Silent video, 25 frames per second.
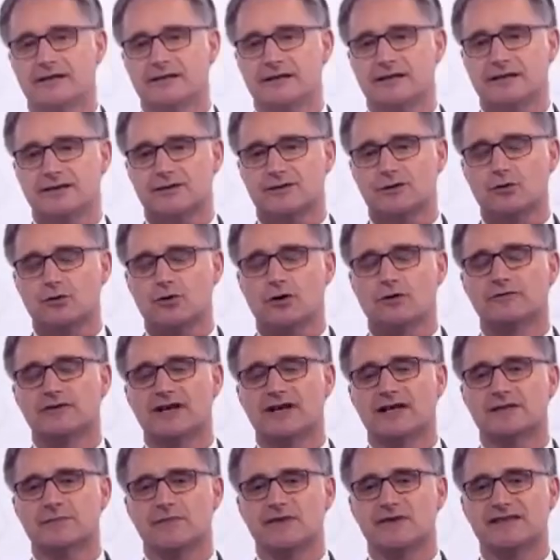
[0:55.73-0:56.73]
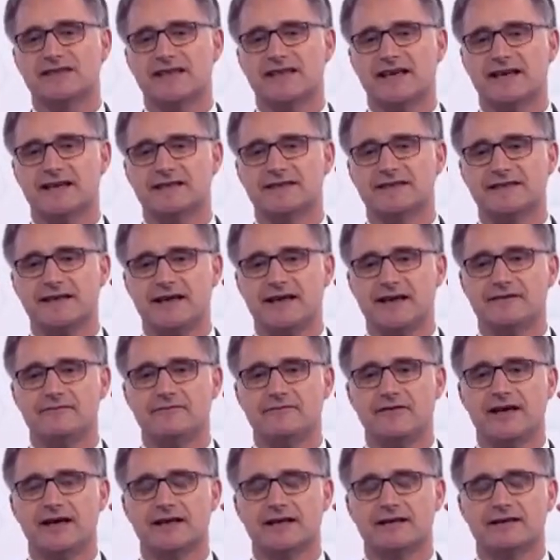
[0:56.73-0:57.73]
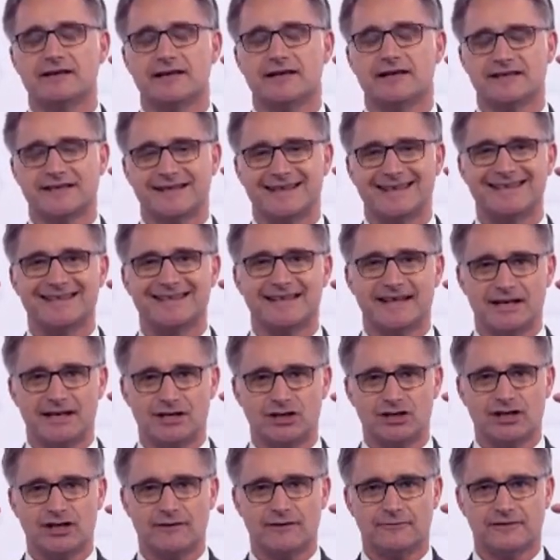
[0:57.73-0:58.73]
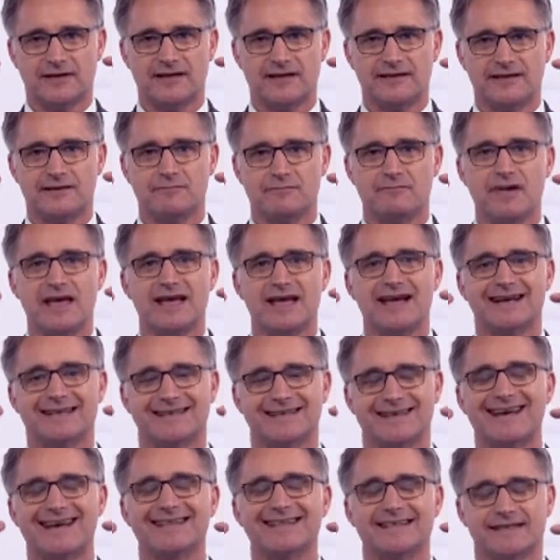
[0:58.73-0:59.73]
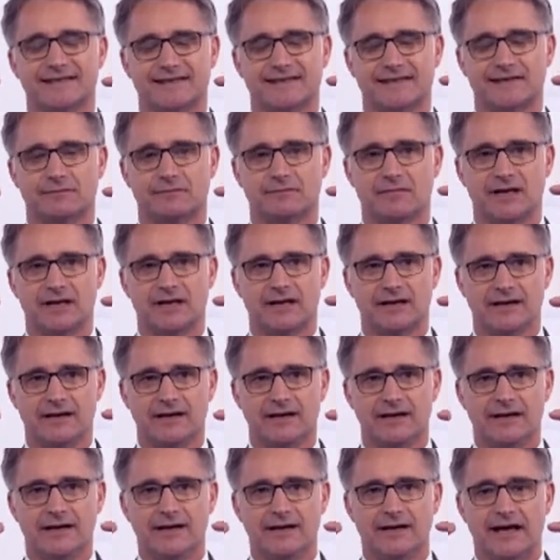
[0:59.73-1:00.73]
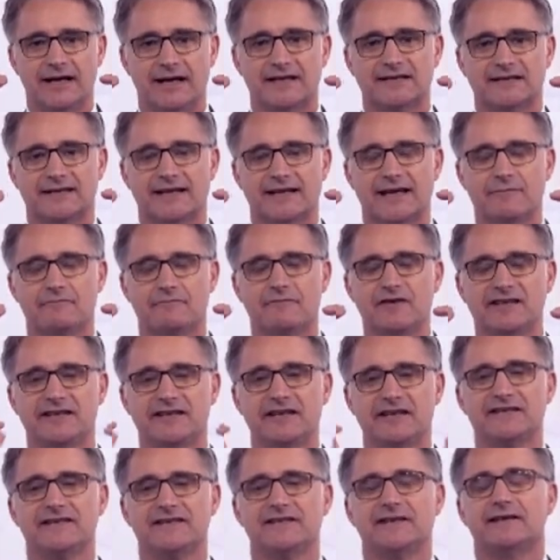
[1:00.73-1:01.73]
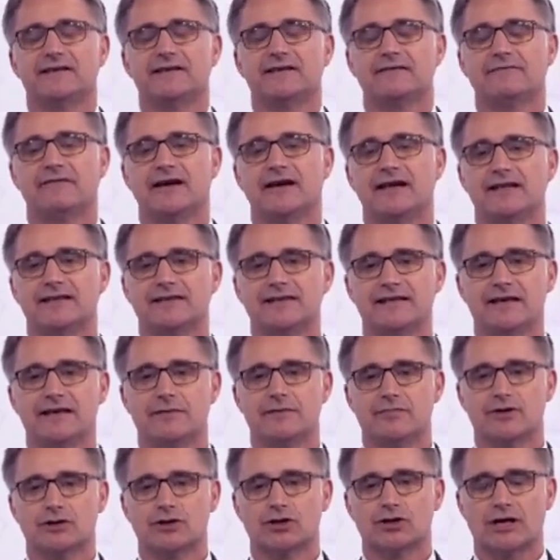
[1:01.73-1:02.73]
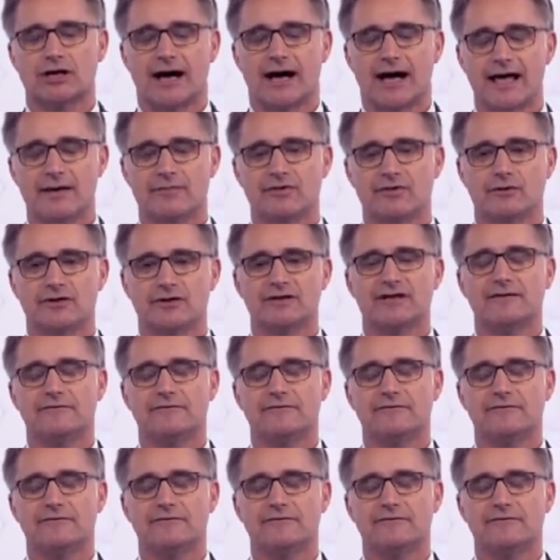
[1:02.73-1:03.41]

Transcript: in der Zukunft als bisher sehen werden, dass gesellschaftliche Megatrends extrem wichtig sind, weil sie beschreiben und